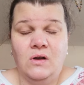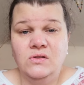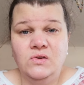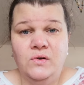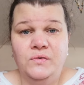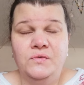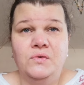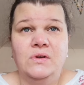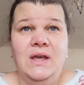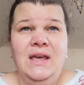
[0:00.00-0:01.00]
ganz oft.
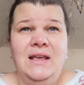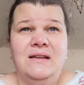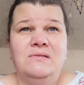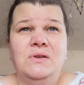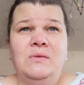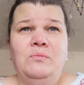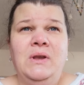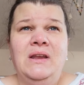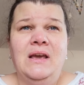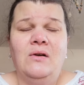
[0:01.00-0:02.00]
Und deswegen
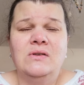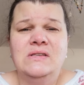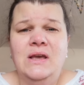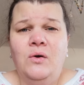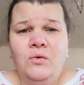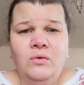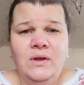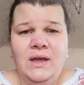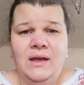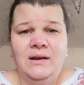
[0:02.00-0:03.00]
bin ich auch sehr
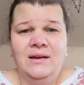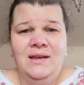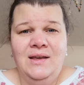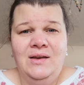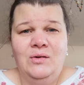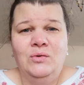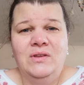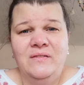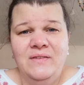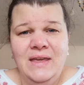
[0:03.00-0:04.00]
ungern
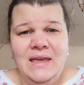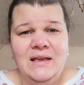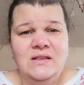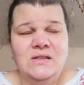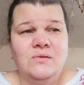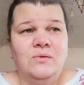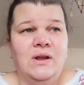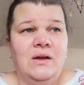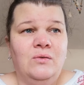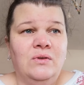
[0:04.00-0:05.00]
unterwegs
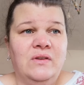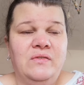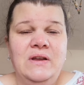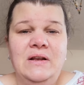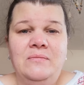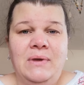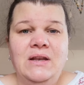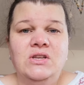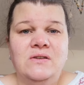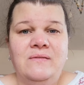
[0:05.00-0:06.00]
oder unter vielen
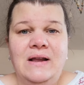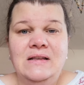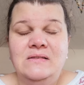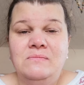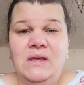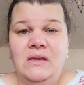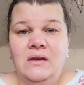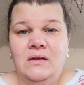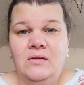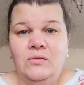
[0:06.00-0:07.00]
Menschen, weil es mich
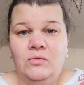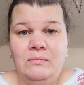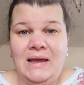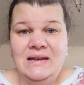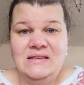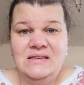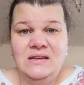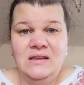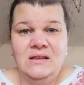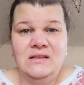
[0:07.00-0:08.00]
äh, und meine
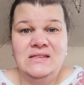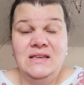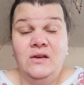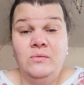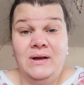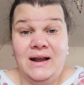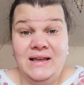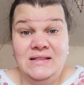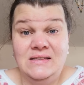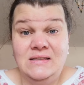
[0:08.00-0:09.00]
Sinne sehr
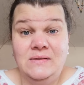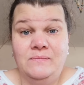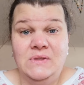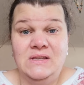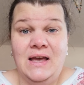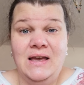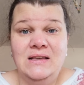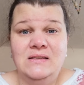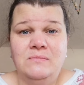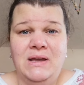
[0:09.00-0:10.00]
überreizt. Das
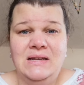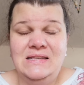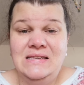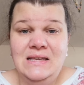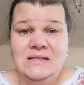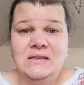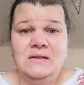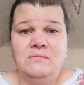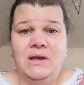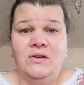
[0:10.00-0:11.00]
heißt, mein
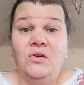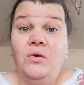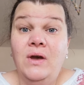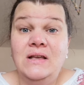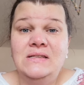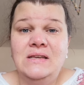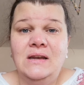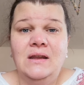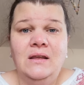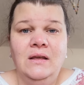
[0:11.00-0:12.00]
Sehsinn, mein
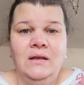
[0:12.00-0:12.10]
Hörsinn,